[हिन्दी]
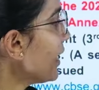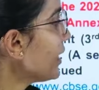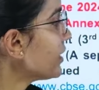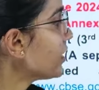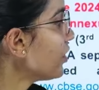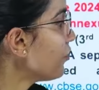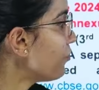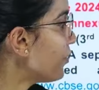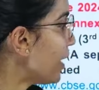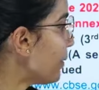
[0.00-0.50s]
एट द
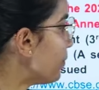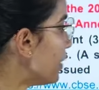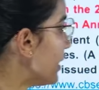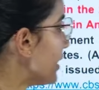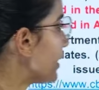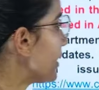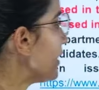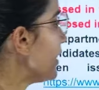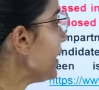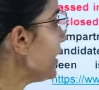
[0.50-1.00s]
वेब
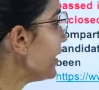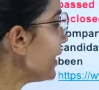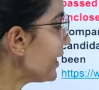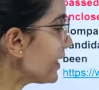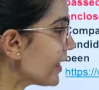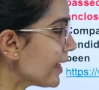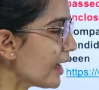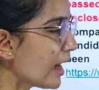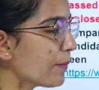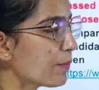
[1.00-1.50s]
लिंक ये लिंक
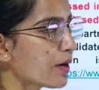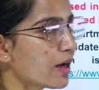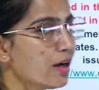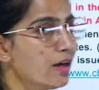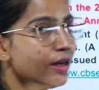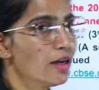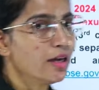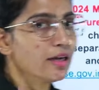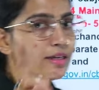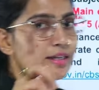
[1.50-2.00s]
है आपका
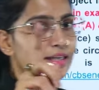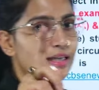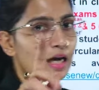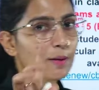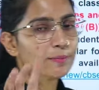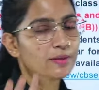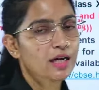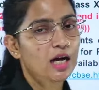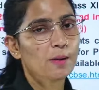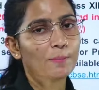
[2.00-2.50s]
ठीक है आप
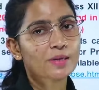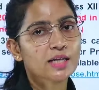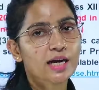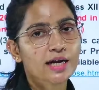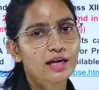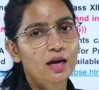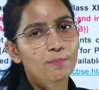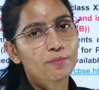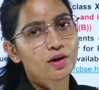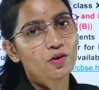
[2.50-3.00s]
यहाँ पे
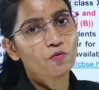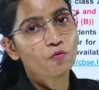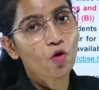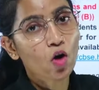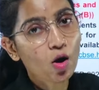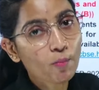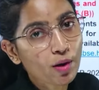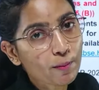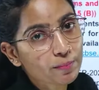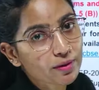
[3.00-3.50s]
जाके अपना
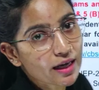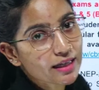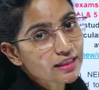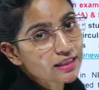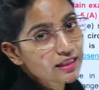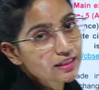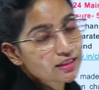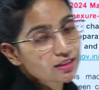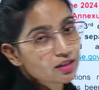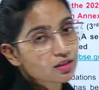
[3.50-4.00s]
फॉर्म अप्लाई
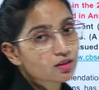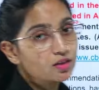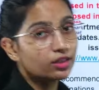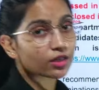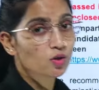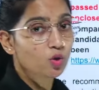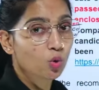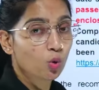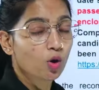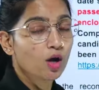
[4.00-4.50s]
कर सकते
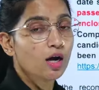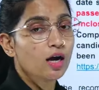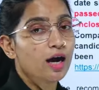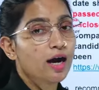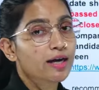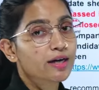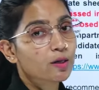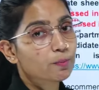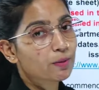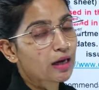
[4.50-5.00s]
हो
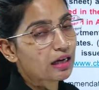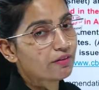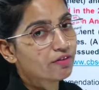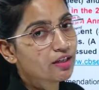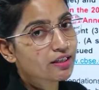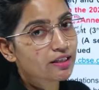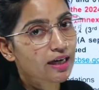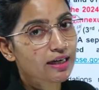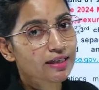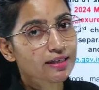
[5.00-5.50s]
अगर प्राइवेट
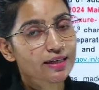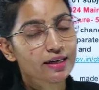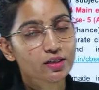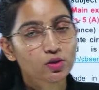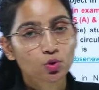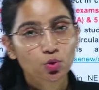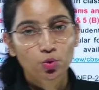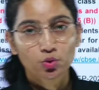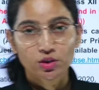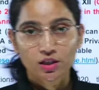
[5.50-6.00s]
कैंडिडेट्स
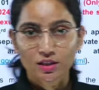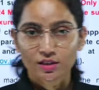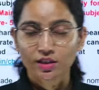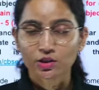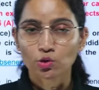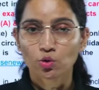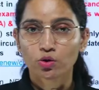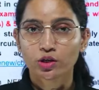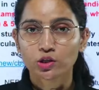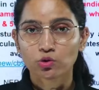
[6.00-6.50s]
को दिक्कत
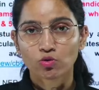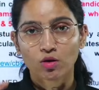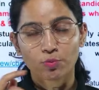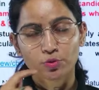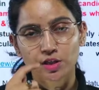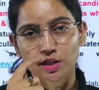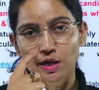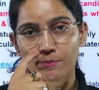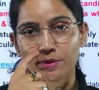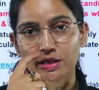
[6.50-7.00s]
होगी तो आप मुझे
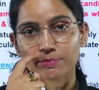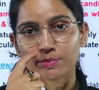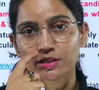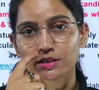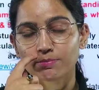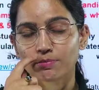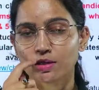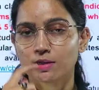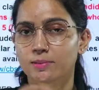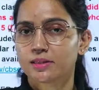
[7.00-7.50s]
कमेंट
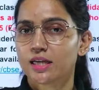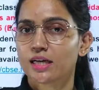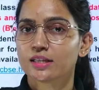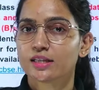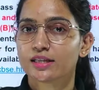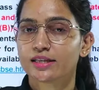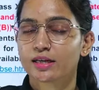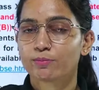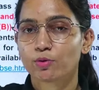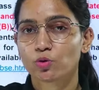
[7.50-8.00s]
बता
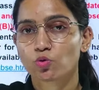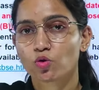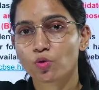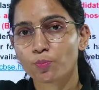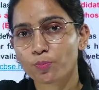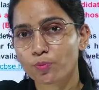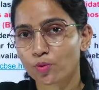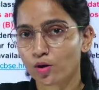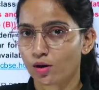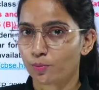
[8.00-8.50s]
देंगे मैं उनको
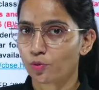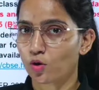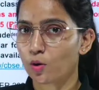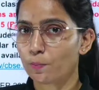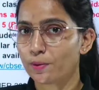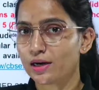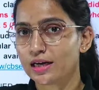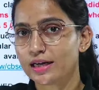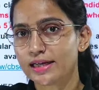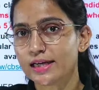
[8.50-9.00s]

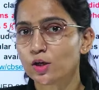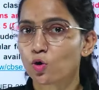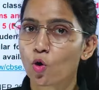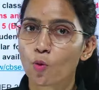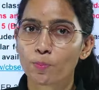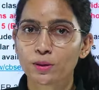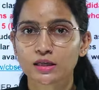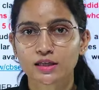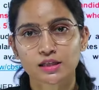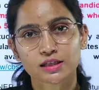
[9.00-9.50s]
प्रॉपर लिंक
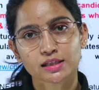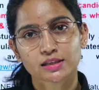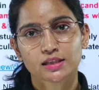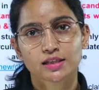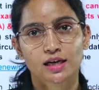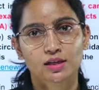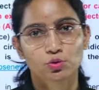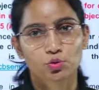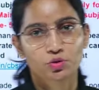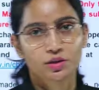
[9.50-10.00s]
ओपन करके
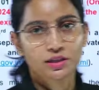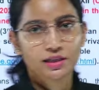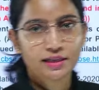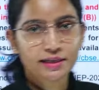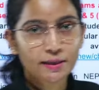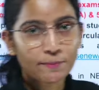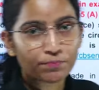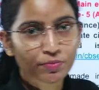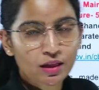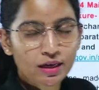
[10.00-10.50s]
दिखा दूंगी ठीक
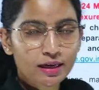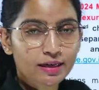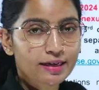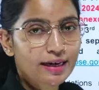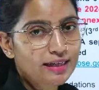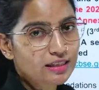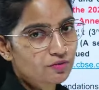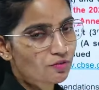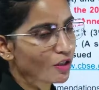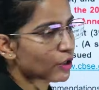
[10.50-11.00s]
है
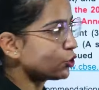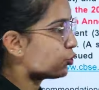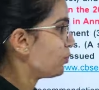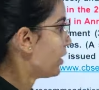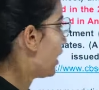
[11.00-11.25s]
नेक्स्ट वीडियो में